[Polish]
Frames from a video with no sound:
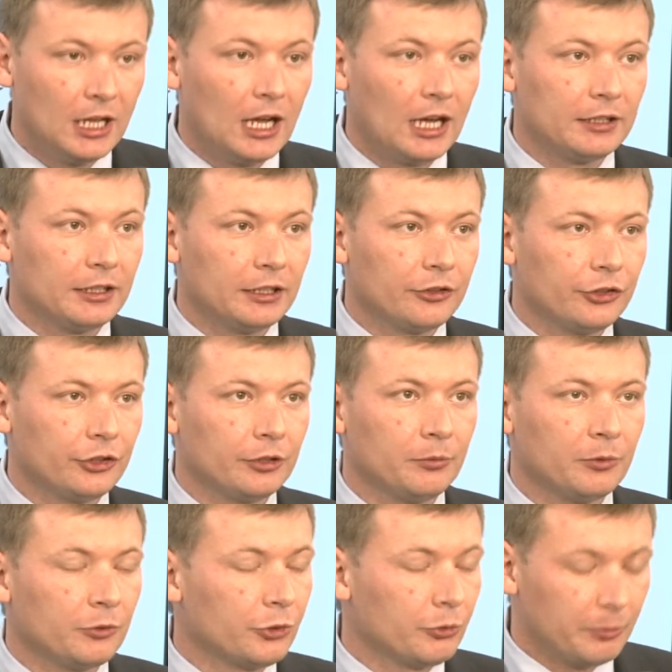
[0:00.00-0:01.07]
a także
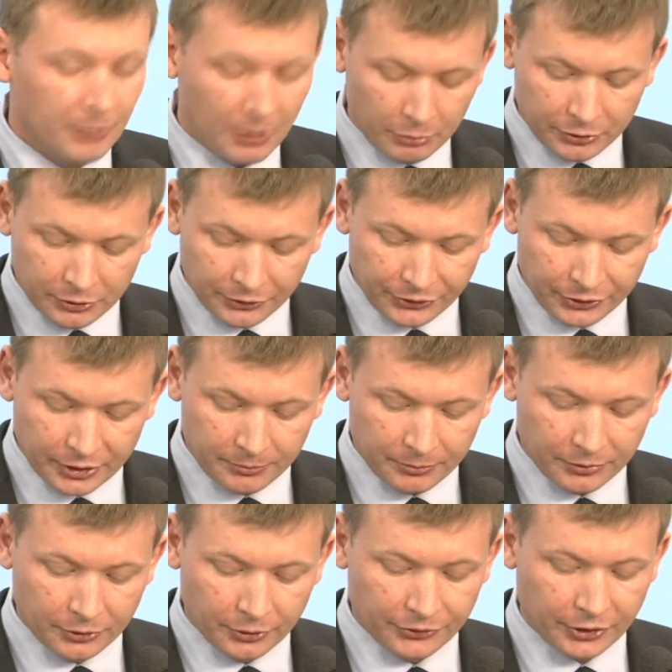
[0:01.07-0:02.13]
żeby miały
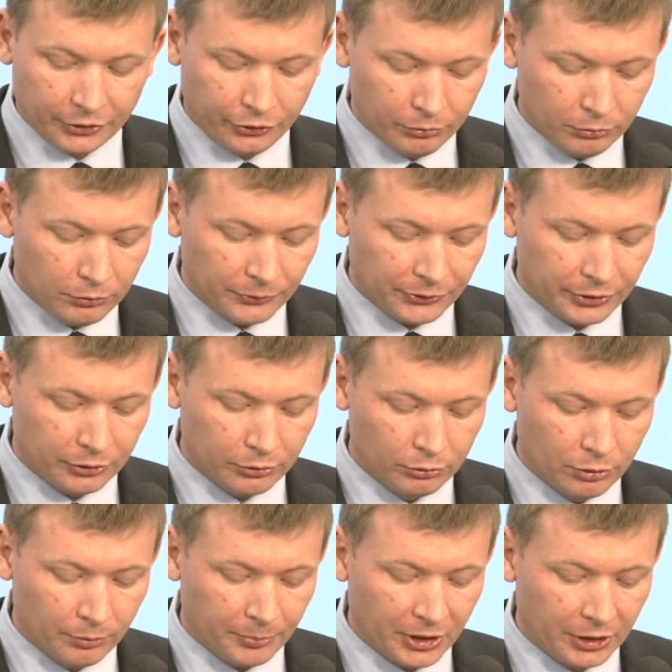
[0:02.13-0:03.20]
dostęp do zasiłków z
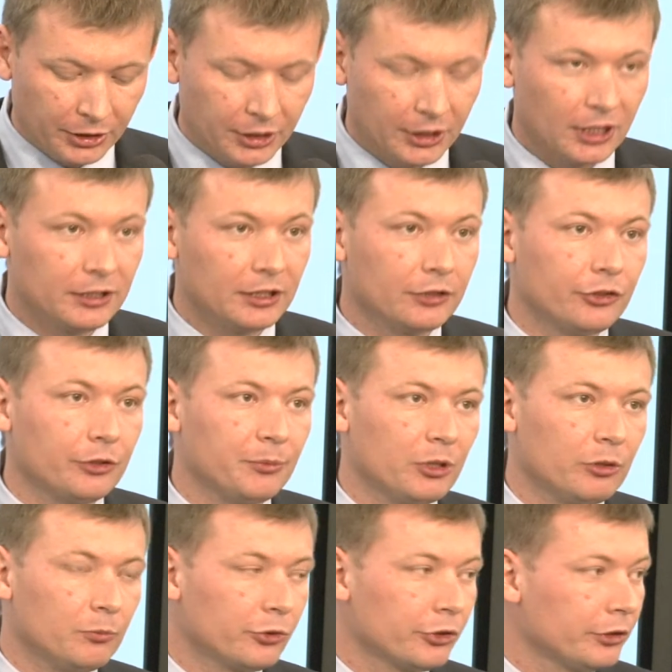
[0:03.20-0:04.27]
tytułu opieki, a także
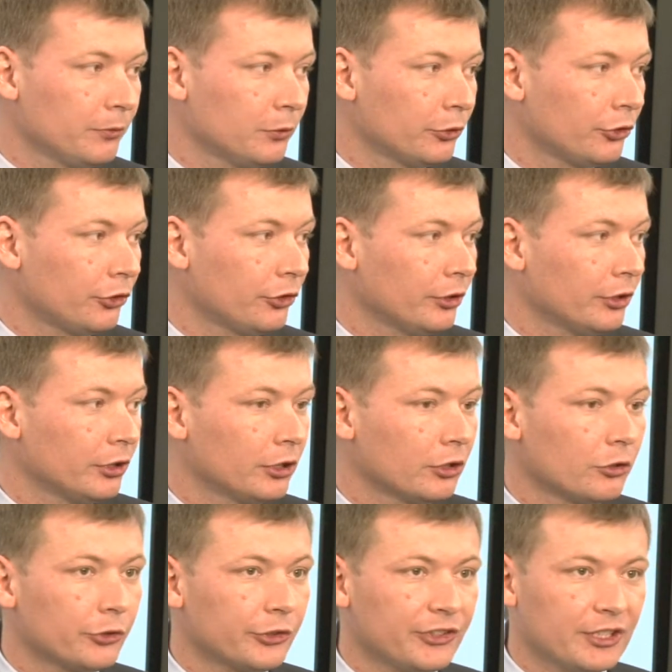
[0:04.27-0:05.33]
miały możliwość e,
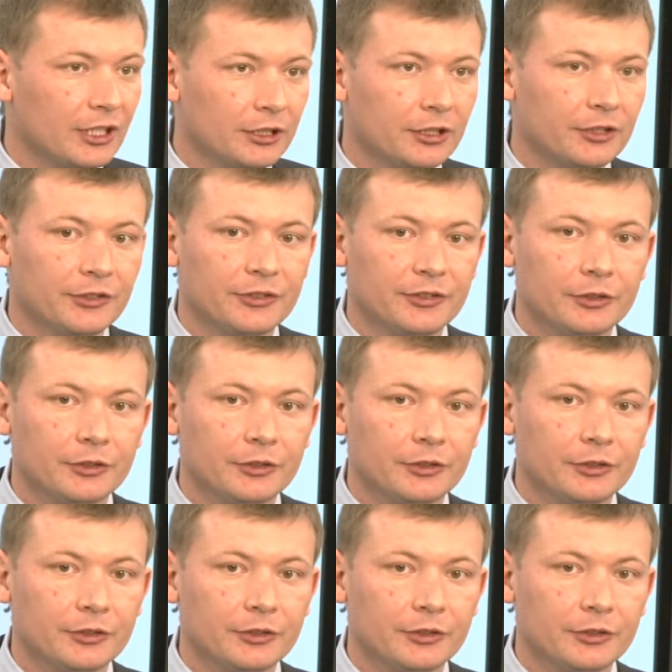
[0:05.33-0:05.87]
korzystania z,